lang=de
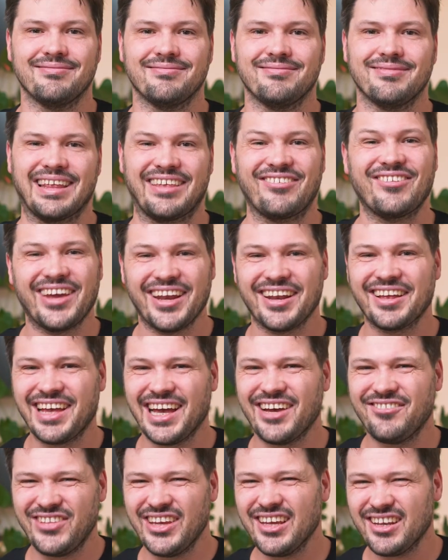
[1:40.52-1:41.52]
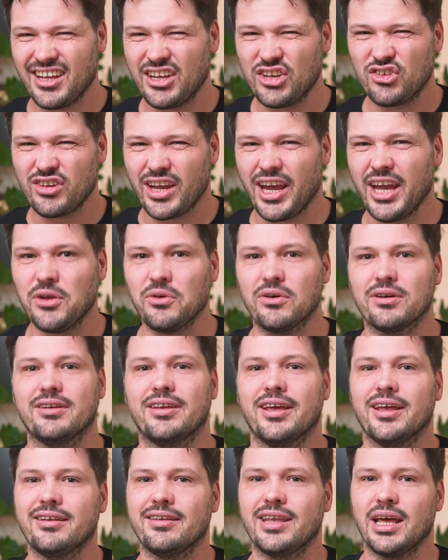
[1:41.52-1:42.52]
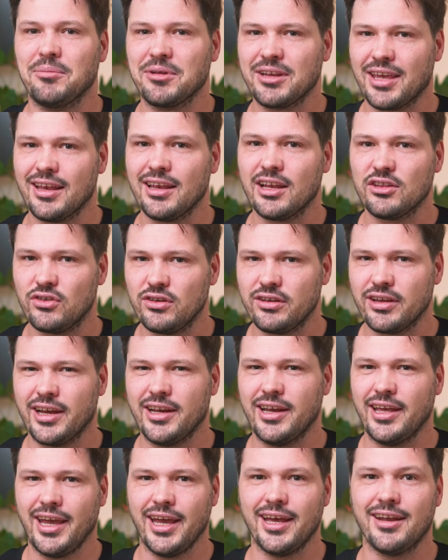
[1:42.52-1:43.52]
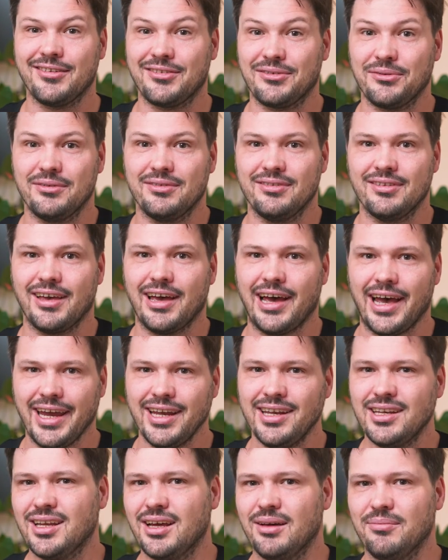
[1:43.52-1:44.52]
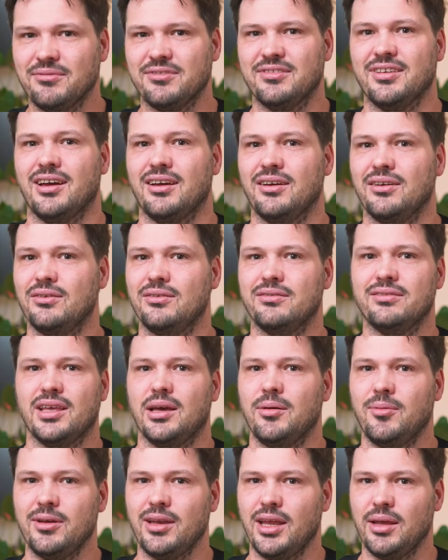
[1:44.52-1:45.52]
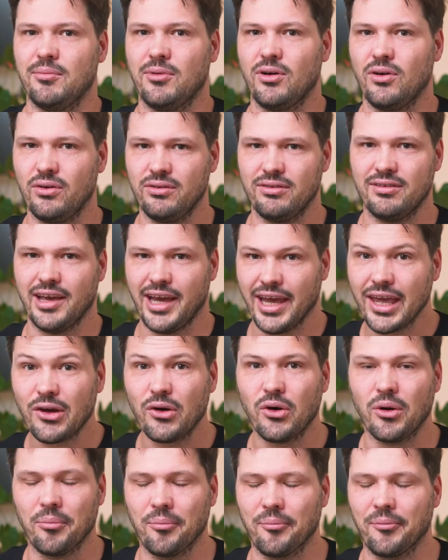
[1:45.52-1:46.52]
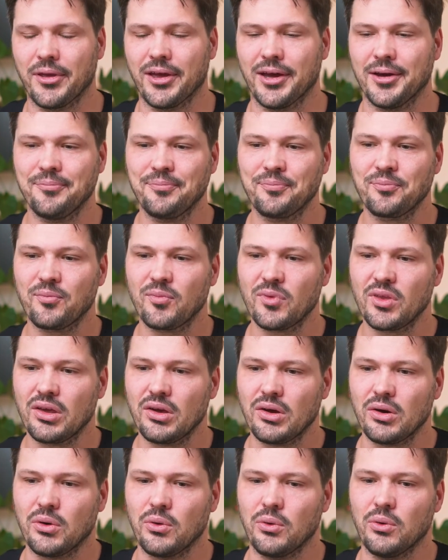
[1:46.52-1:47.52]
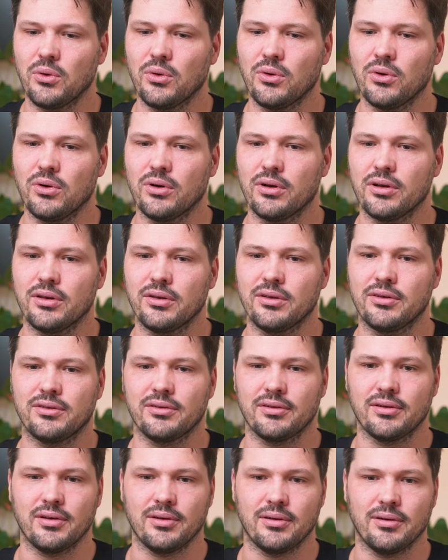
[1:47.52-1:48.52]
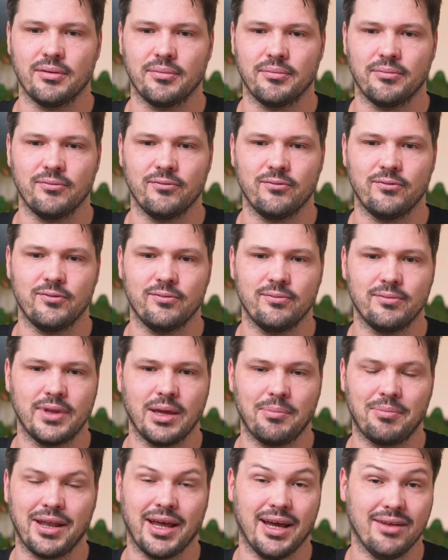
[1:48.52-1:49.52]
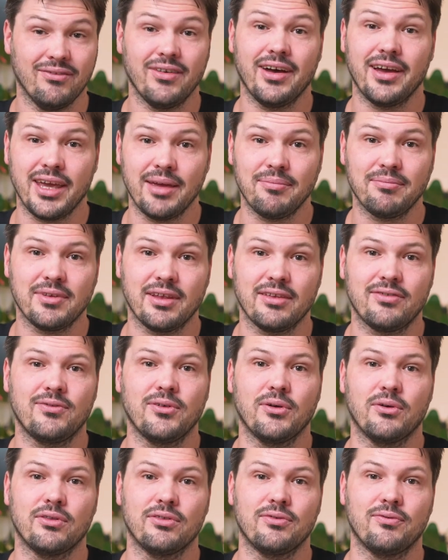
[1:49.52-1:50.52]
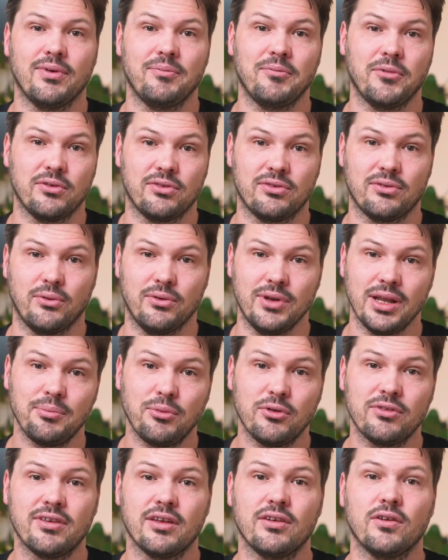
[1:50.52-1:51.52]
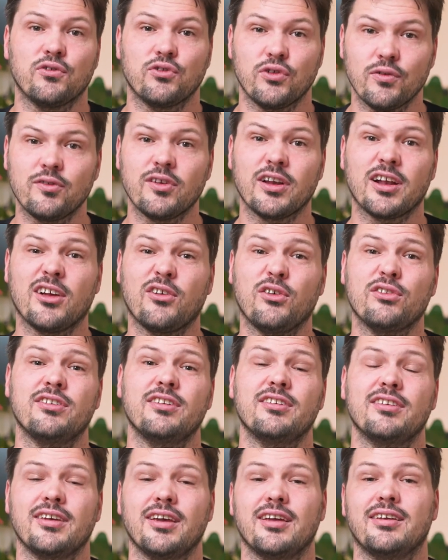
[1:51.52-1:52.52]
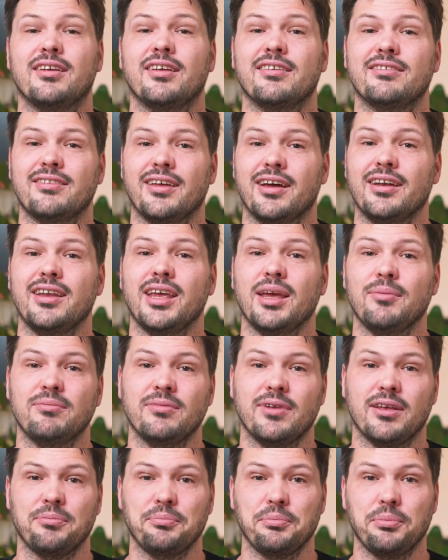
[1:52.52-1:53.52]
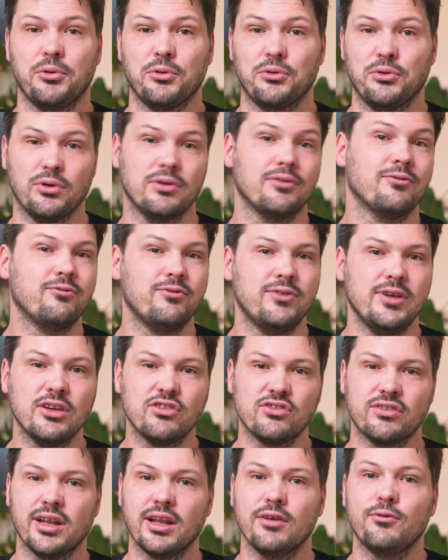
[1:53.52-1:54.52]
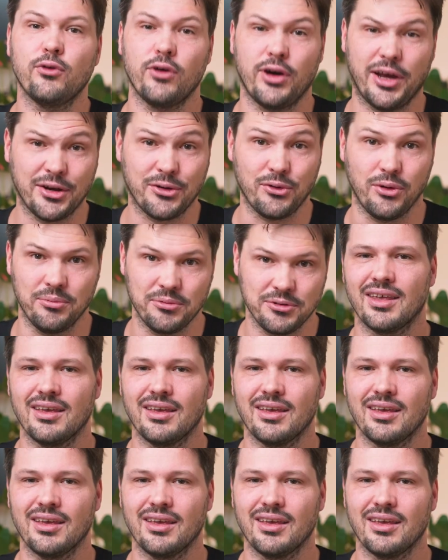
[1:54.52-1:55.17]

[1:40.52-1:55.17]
Das war eine gravierende Entscheidung, denn damit ging natürlich einher, dass unsere Einnahmen sanken und damit eben auch unser Einkommen. Ja? Und ähm, der Plan war eben, dass wir uns, wenn wir uns zu 100% auf ShiftJugger konzentrieren, dass dann eben das Produkt viel schneller vorankommt.